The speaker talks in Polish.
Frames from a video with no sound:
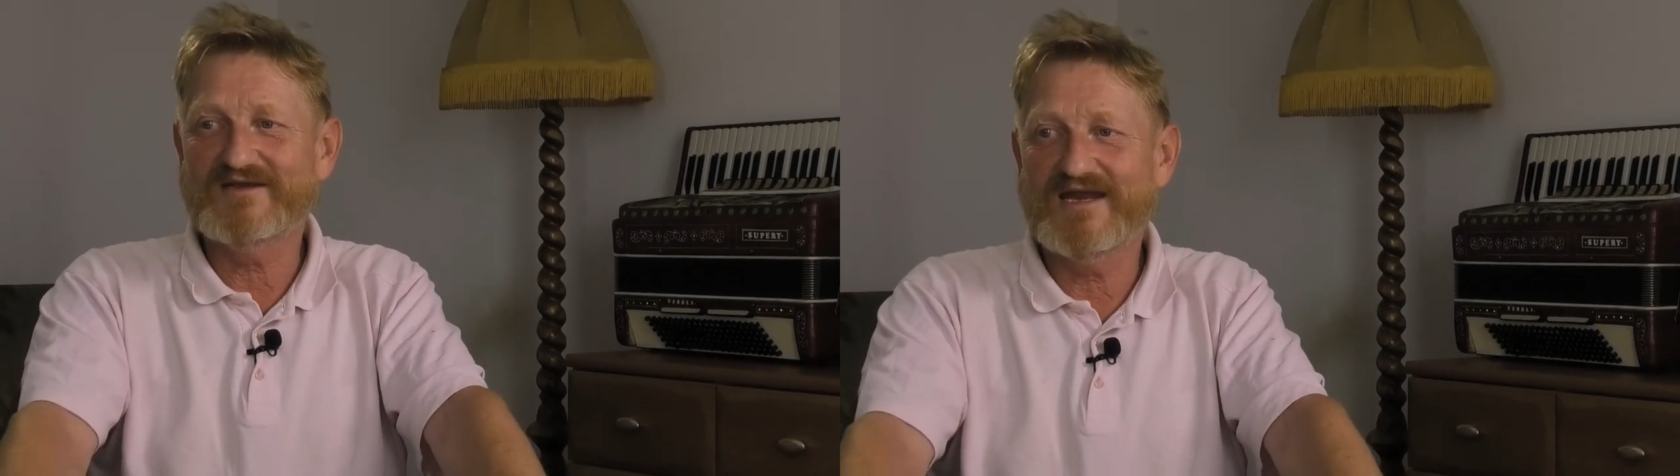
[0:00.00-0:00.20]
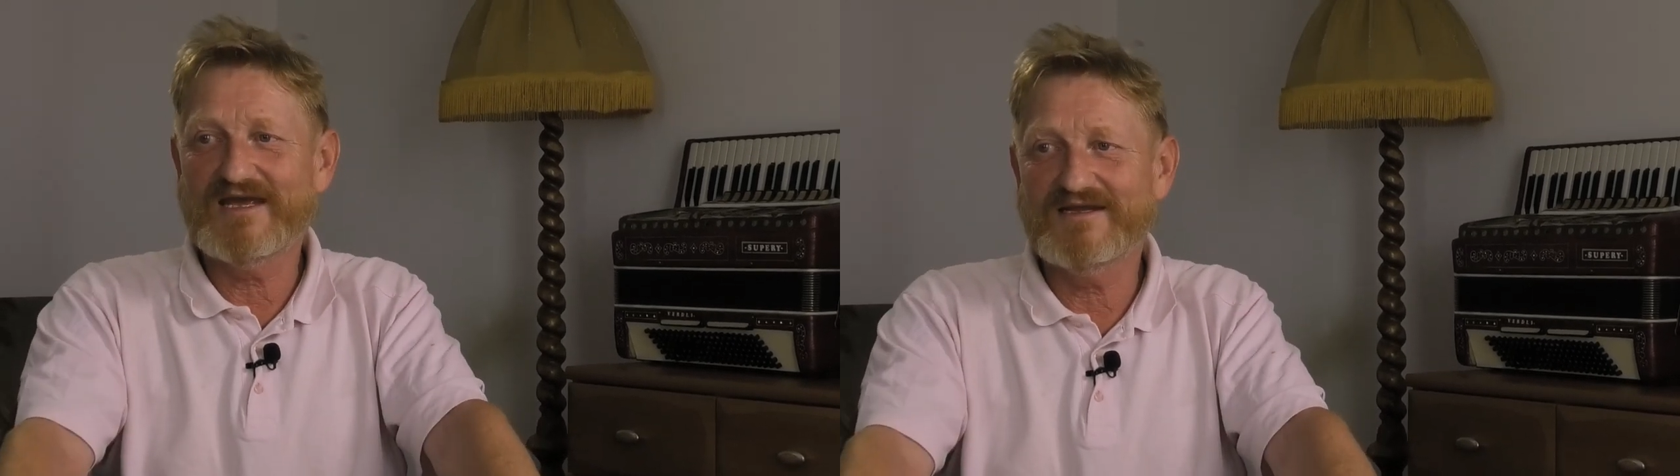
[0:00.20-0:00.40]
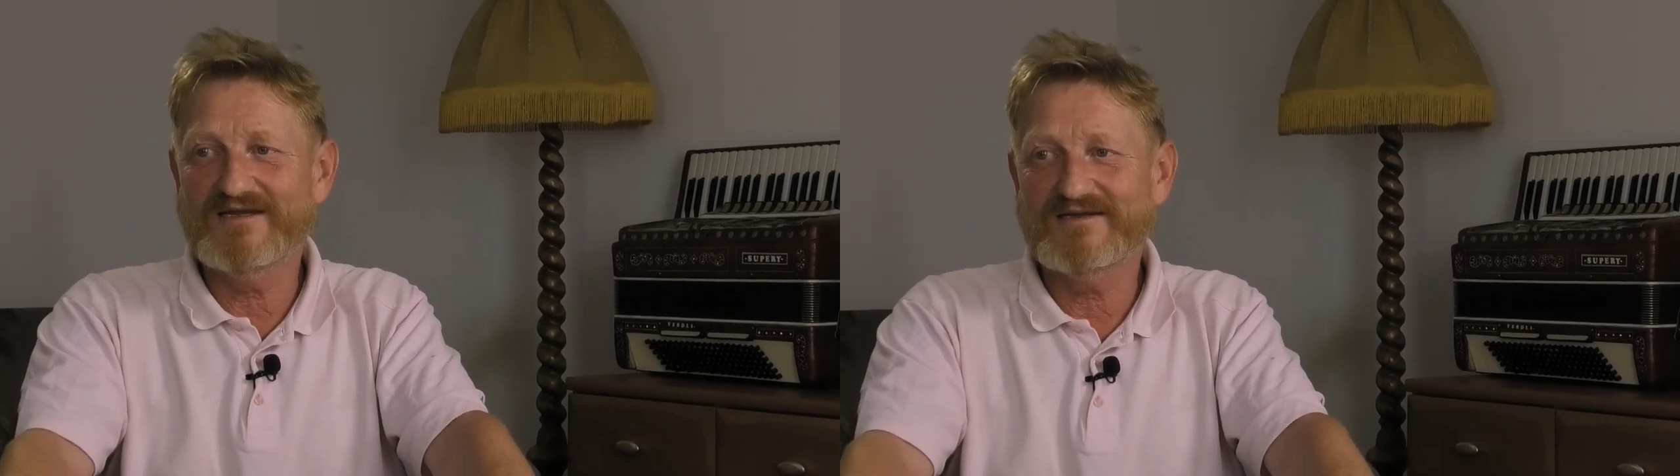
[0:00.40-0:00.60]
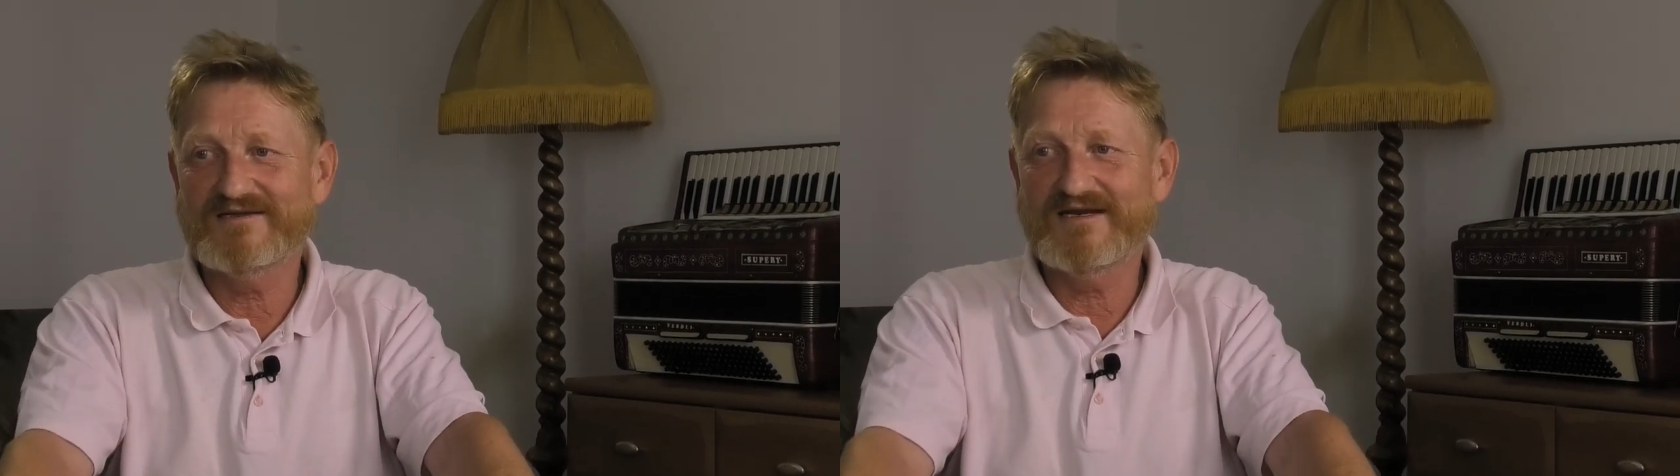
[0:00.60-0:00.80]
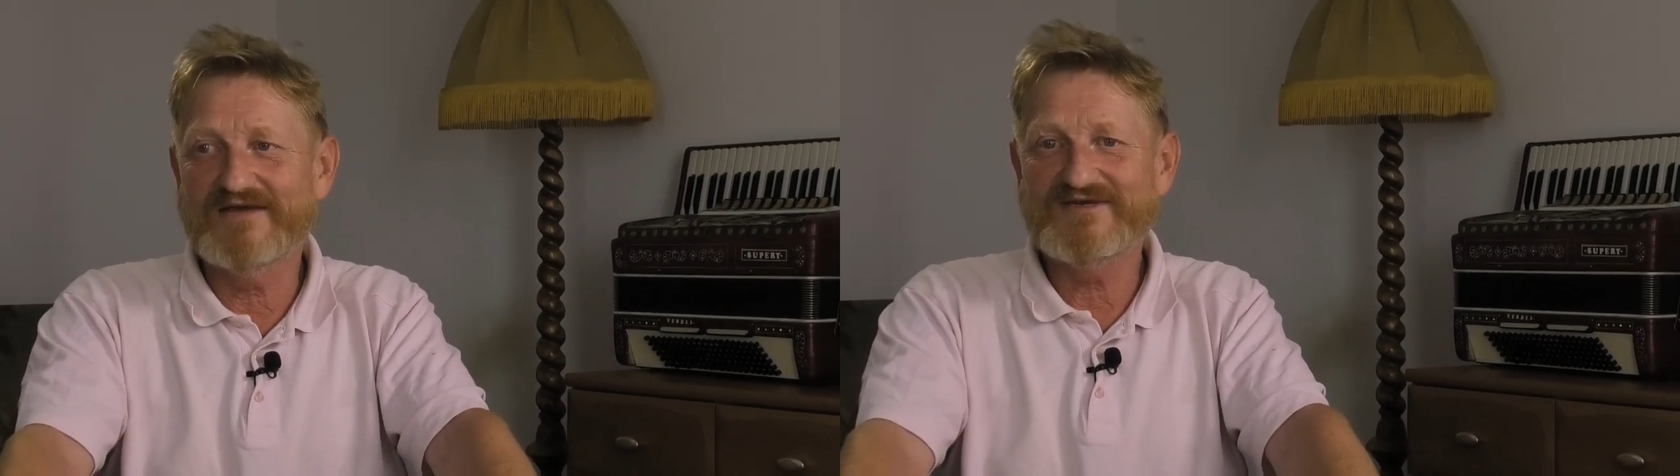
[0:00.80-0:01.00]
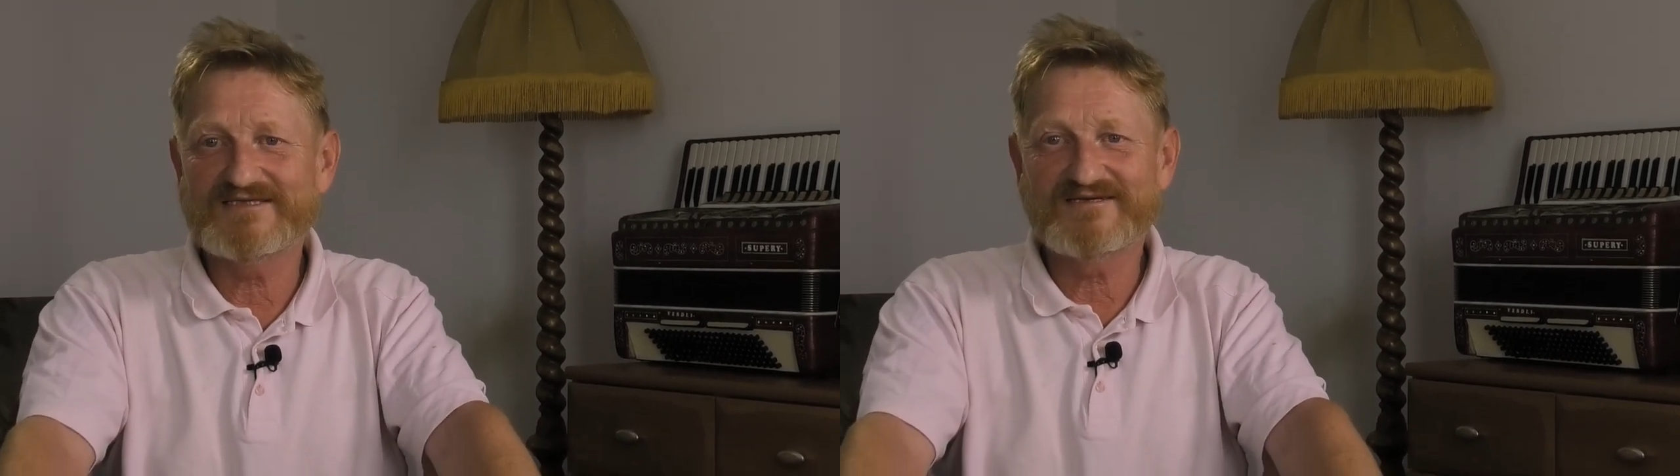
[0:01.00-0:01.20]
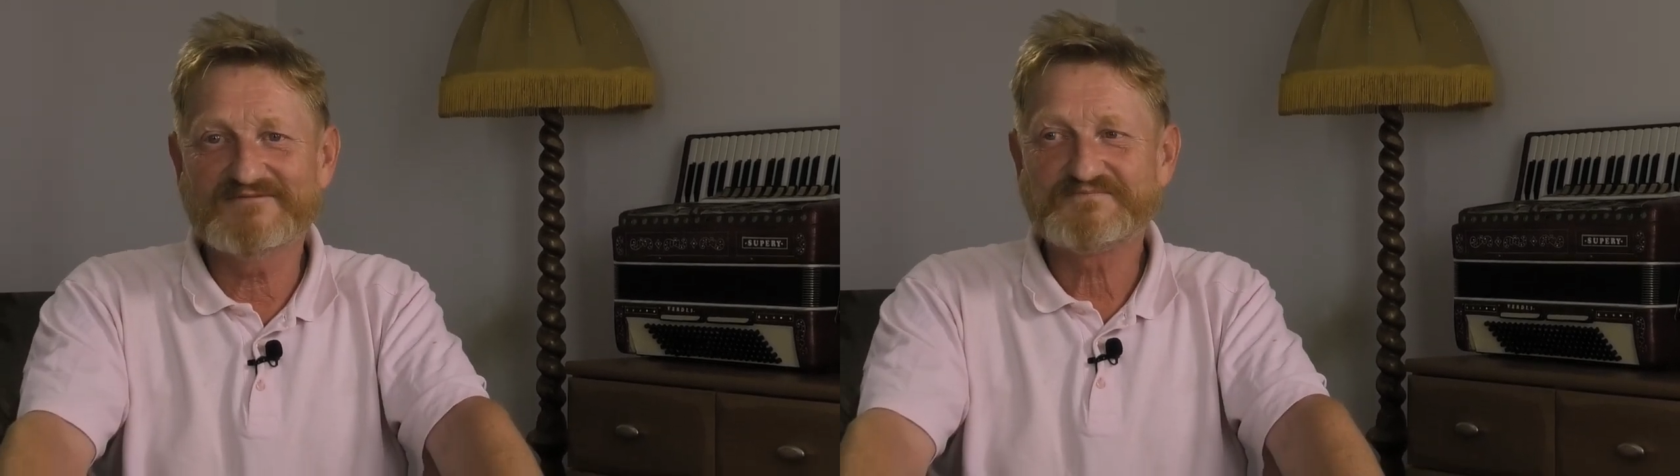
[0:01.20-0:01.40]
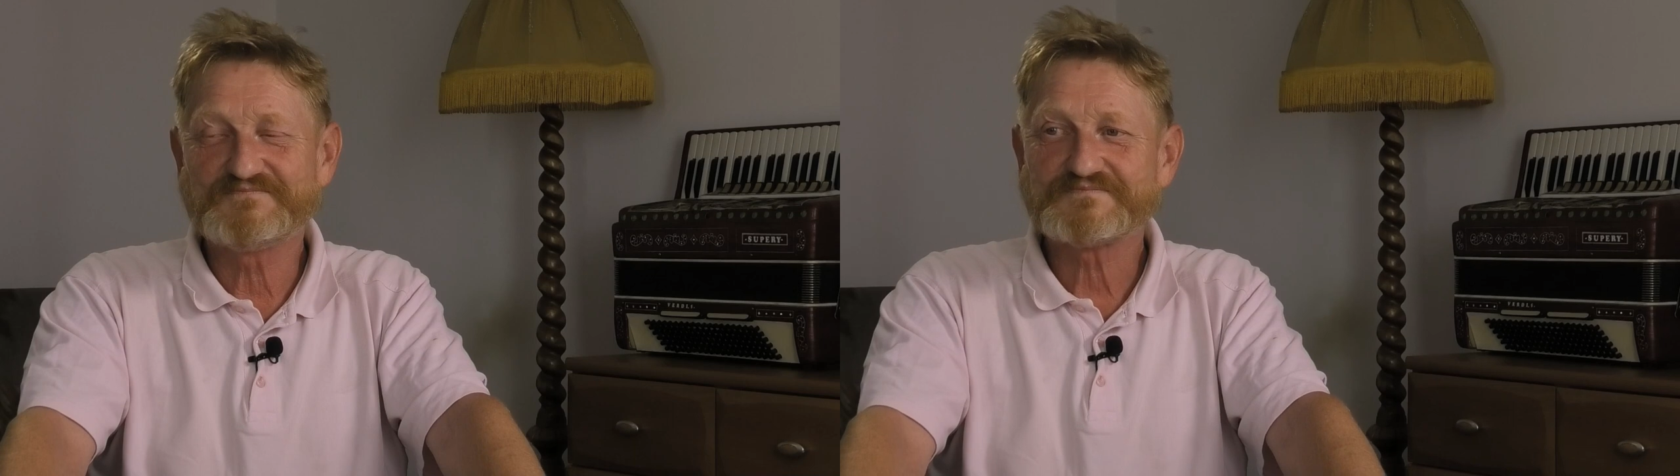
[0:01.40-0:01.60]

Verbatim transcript: le, lewisy.